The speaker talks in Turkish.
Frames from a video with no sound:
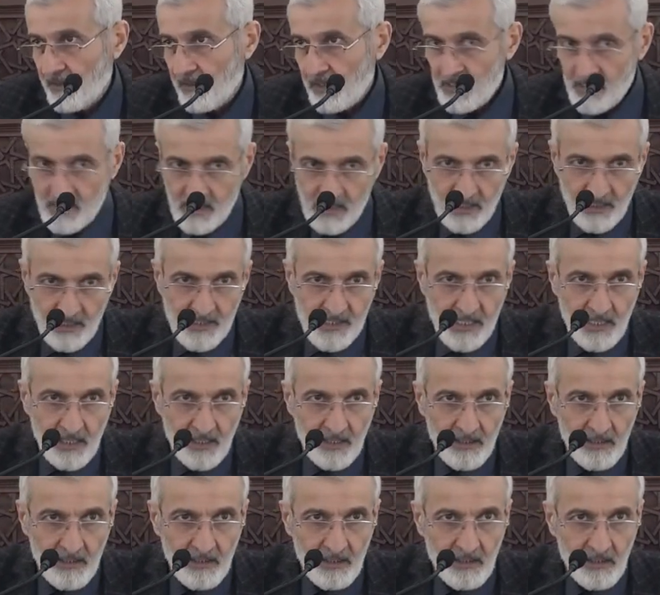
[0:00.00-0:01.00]

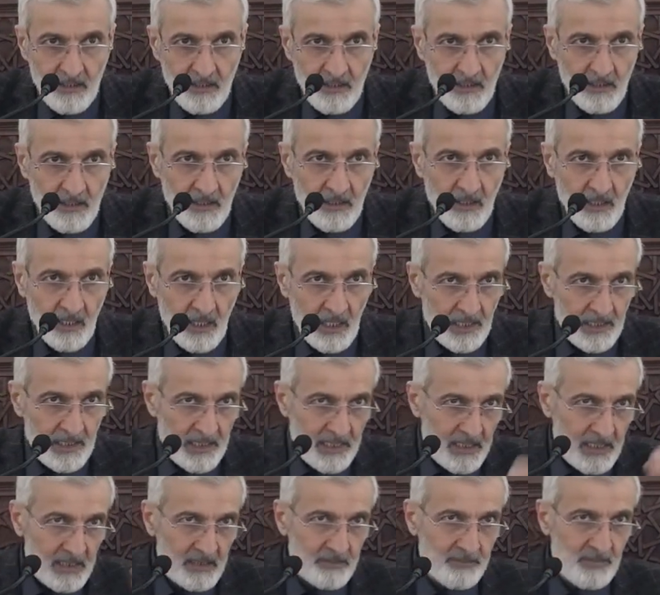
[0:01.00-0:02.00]
İstihza.
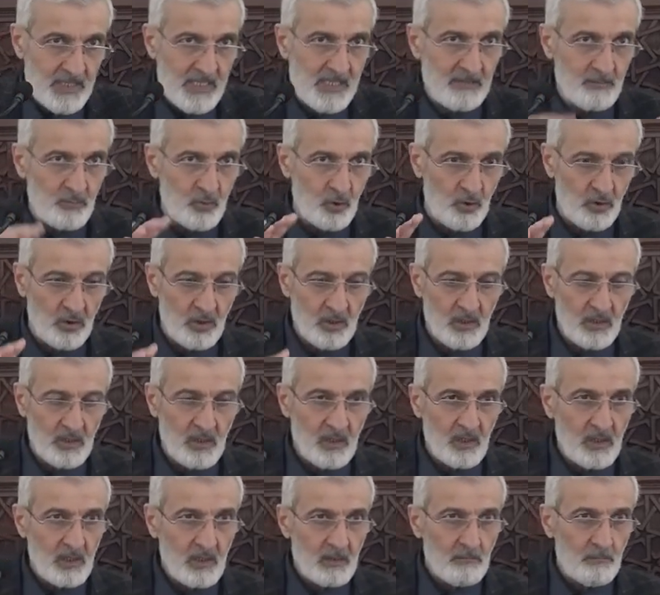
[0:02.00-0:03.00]
Alay etmesin bu.
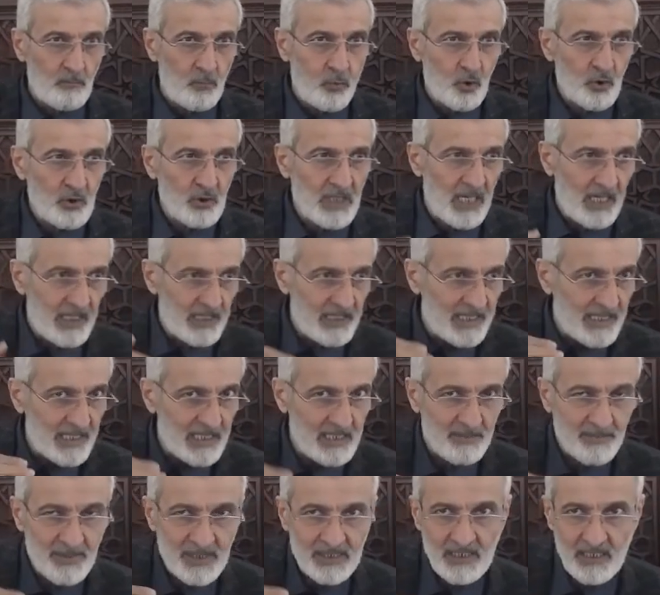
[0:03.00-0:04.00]
Burada alay
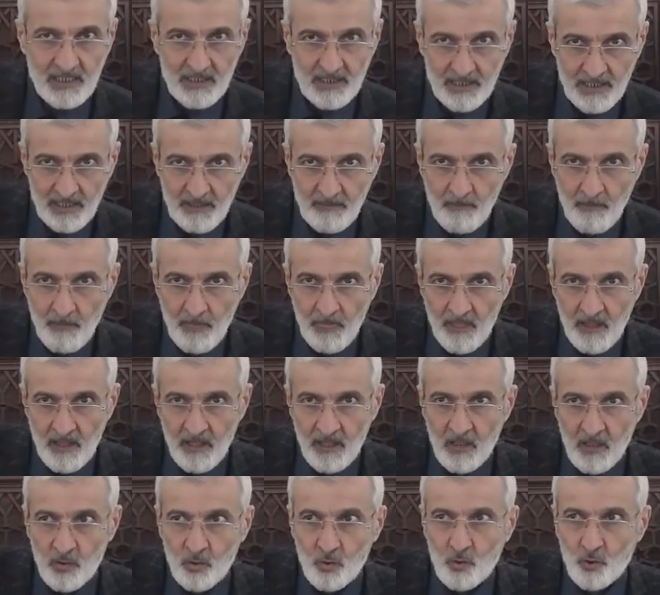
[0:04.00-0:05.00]
etme değil ya.
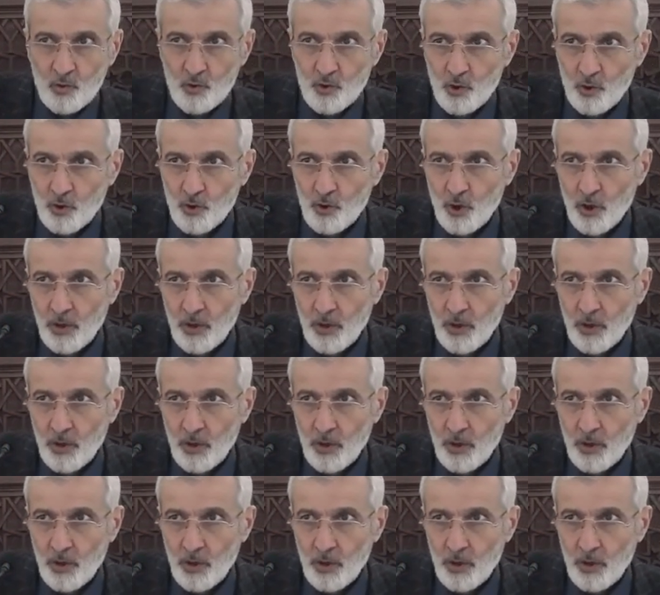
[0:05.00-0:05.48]
Küçük